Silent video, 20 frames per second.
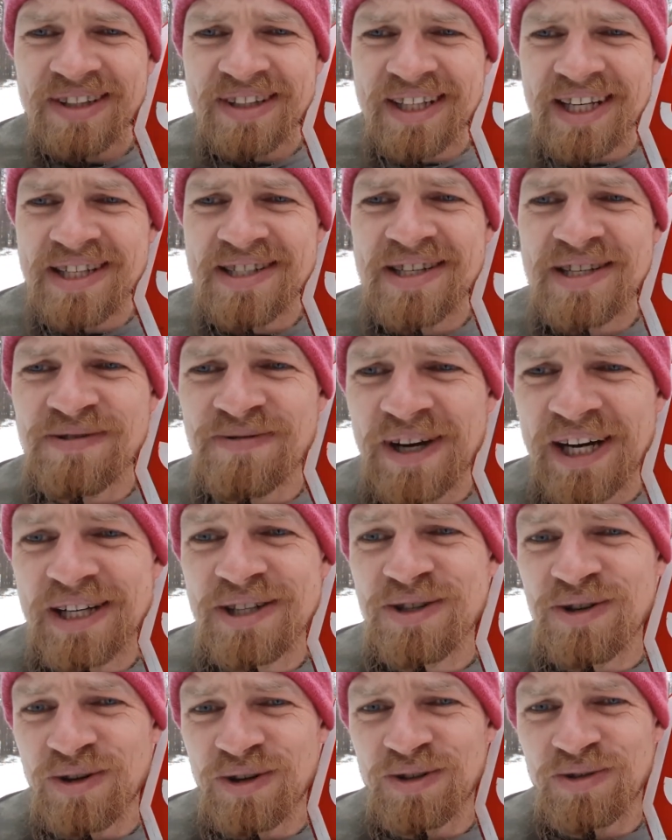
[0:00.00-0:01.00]
dieses
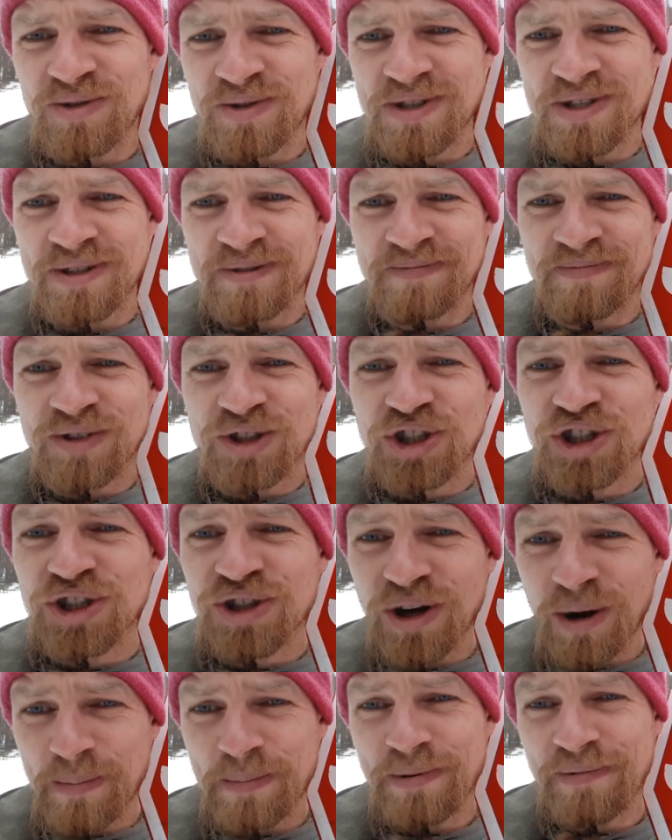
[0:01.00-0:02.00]
Werkzeug nutzen.
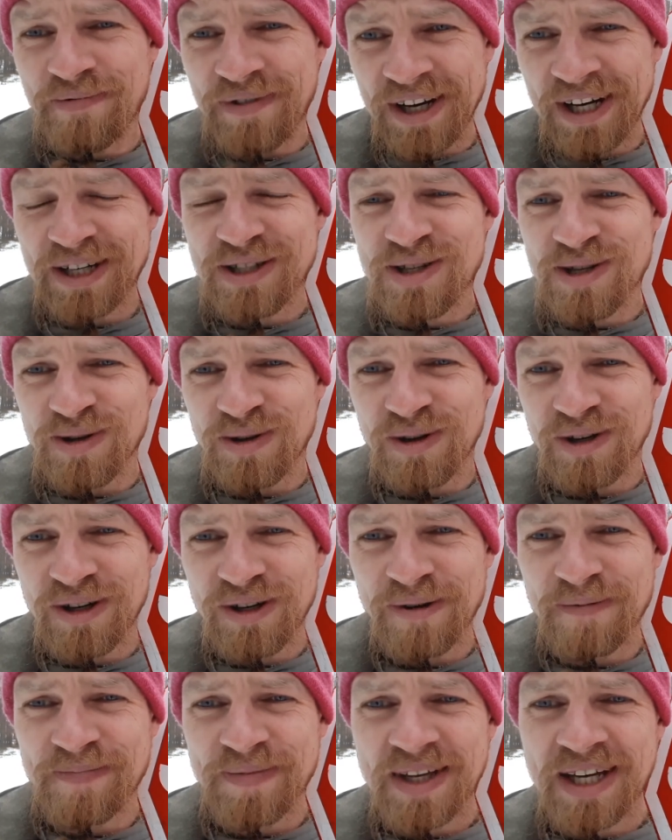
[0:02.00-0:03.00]
Stopp-Werkzeug.
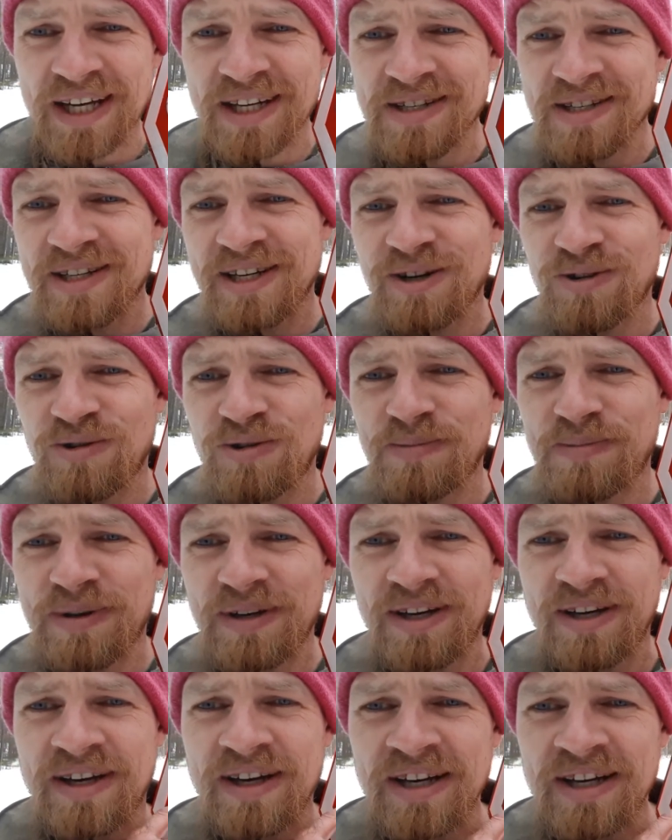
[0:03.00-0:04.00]
s
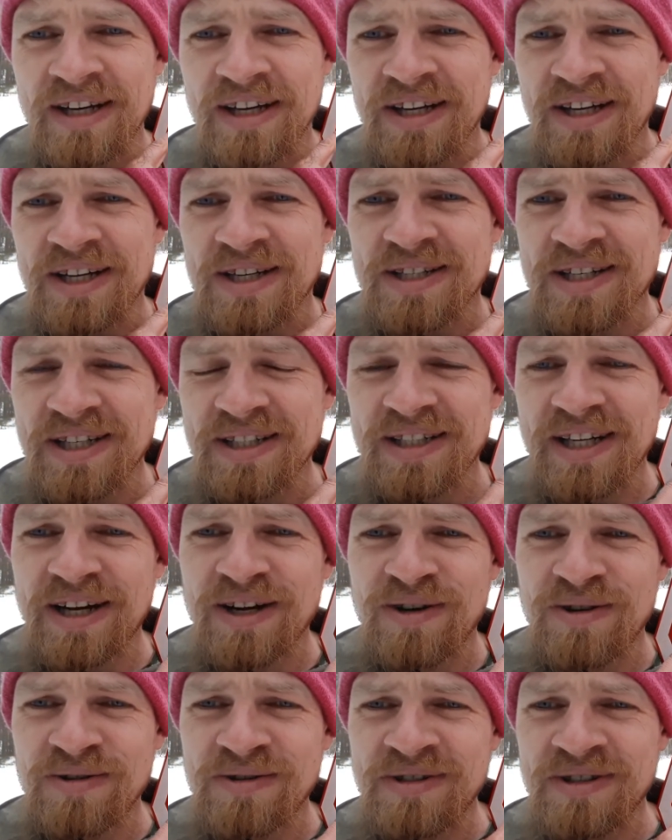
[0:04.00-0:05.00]
S-T-O-P. Sit
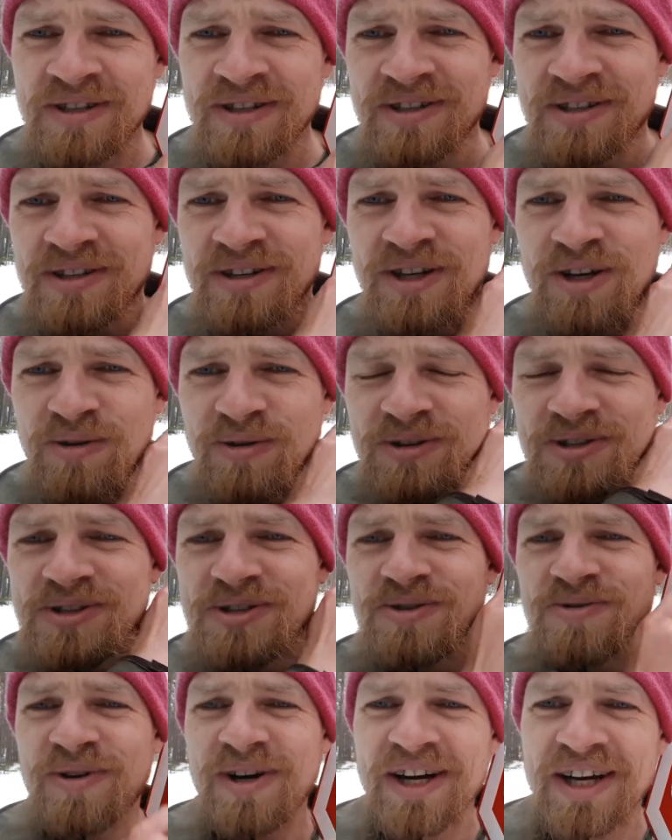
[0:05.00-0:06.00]
down, go on
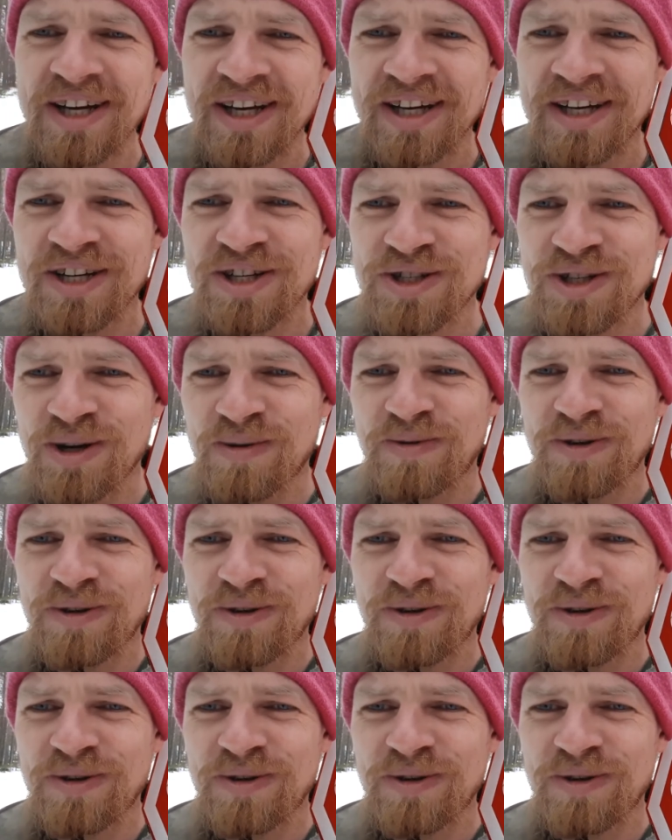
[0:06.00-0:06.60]
strike, stop